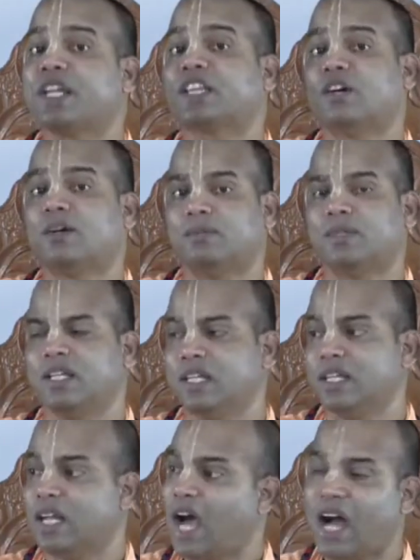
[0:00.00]
মৃতম
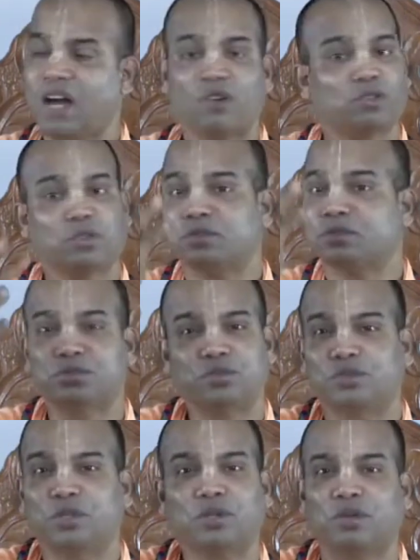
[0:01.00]
হা কত
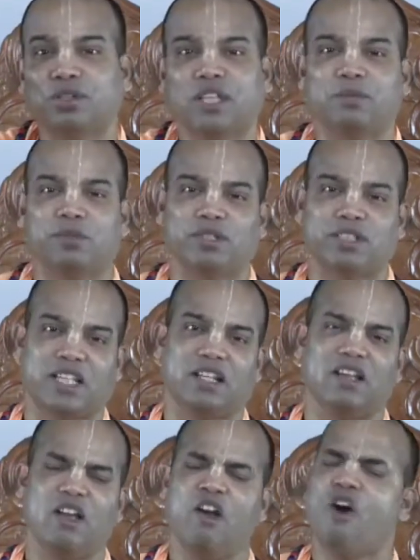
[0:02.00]
সুন্দর কথা বলছেন
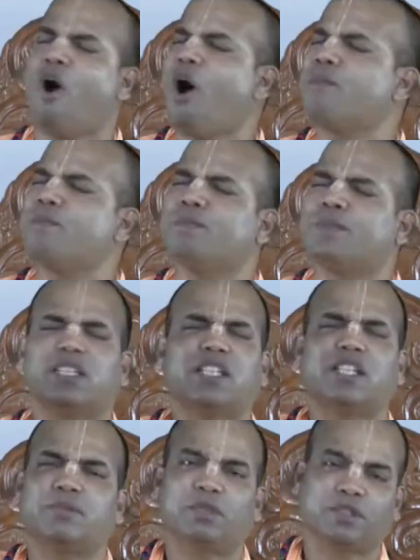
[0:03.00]

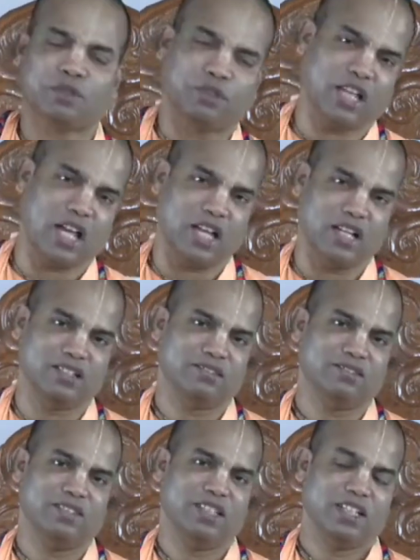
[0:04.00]
অমৃতের মতো কথা
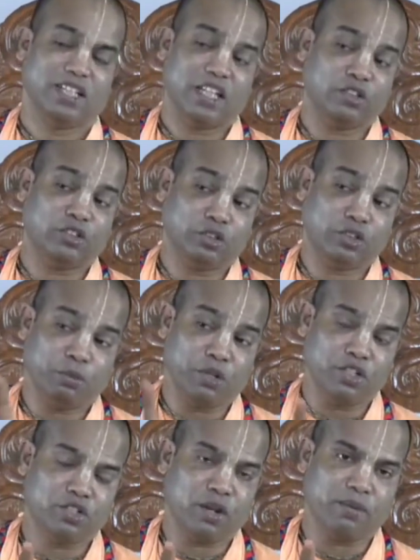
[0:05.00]
কিন্তু যদি
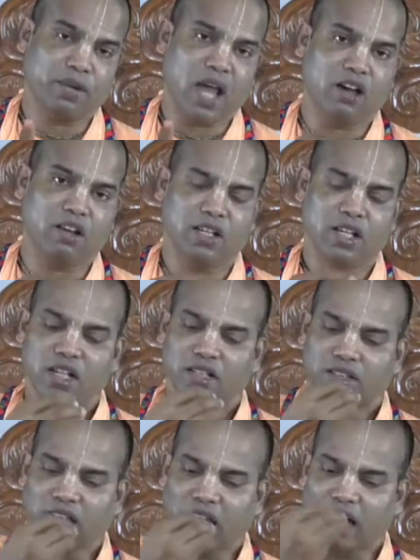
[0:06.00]
বৈষ্ণব না হন
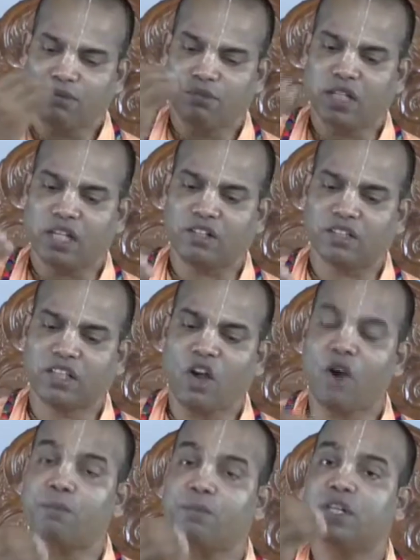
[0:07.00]
তার মুখের কথা
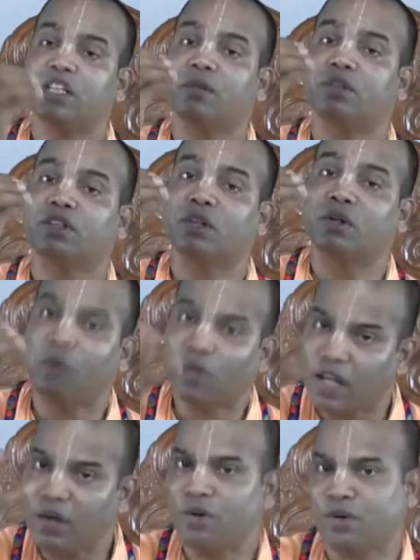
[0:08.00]
অমৃত মতো
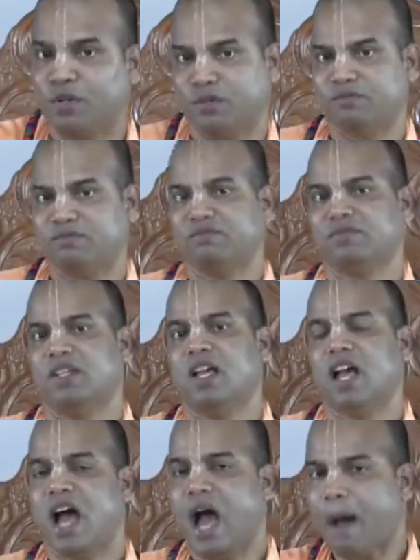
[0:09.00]
হলেও
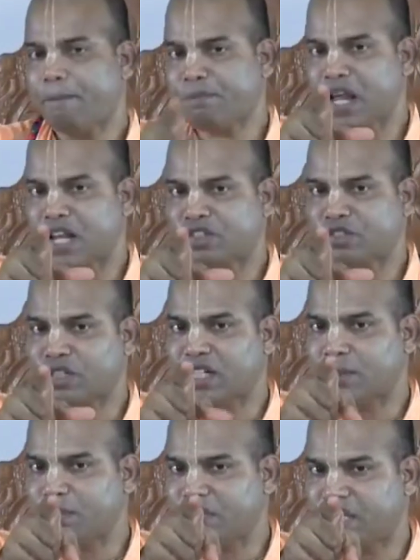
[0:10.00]
আপনার
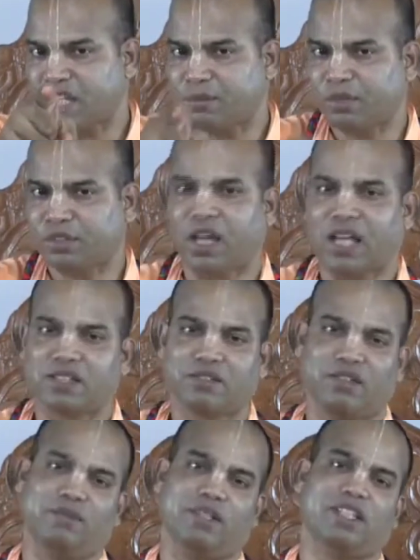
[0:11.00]
শরীরে বিষের মতো কাজ
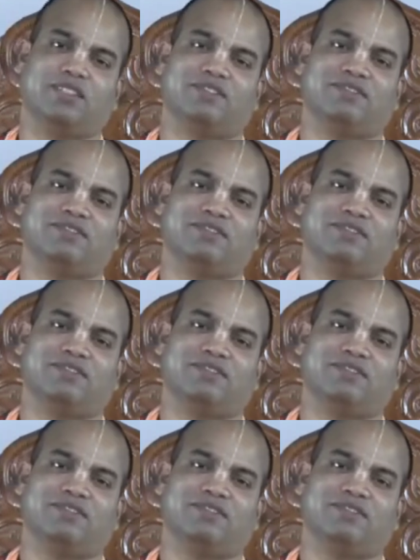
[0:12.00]
করবে